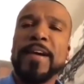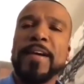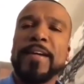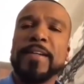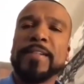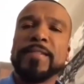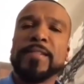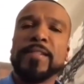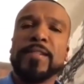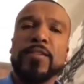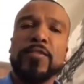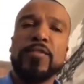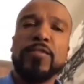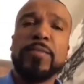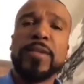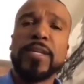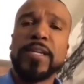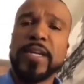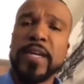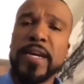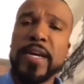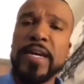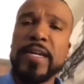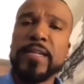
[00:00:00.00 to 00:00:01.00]
tá?
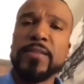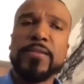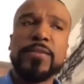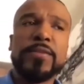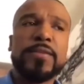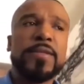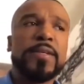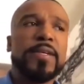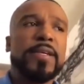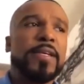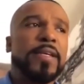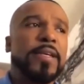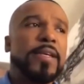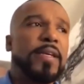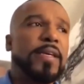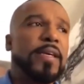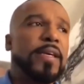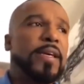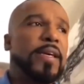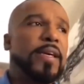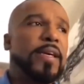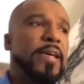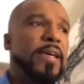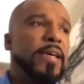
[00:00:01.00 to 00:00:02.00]
Obrigado.
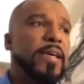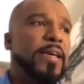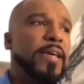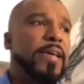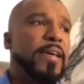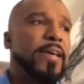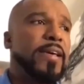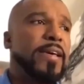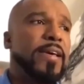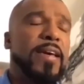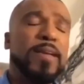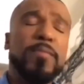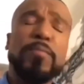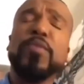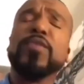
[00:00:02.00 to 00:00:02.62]
É,